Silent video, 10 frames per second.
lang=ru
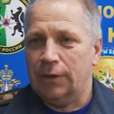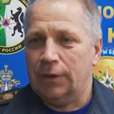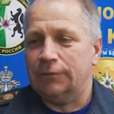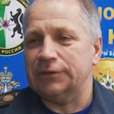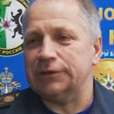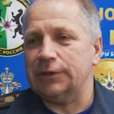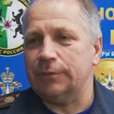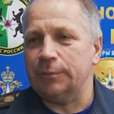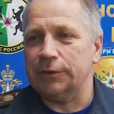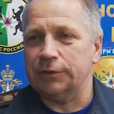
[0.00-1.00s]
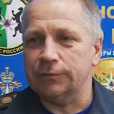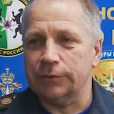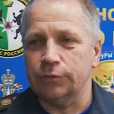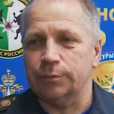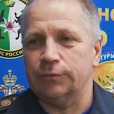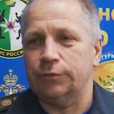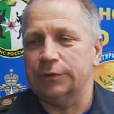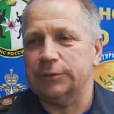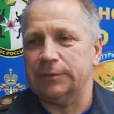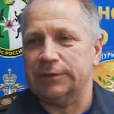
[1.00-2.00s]
В состав оперативной группы входят
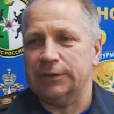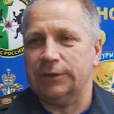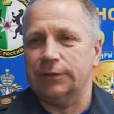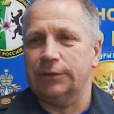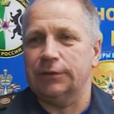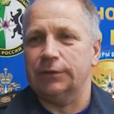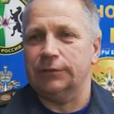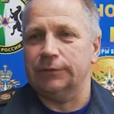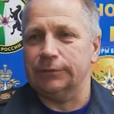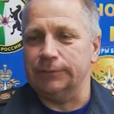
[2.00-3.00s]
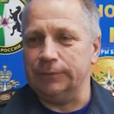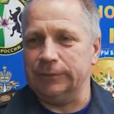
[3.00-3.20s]
спасатели э,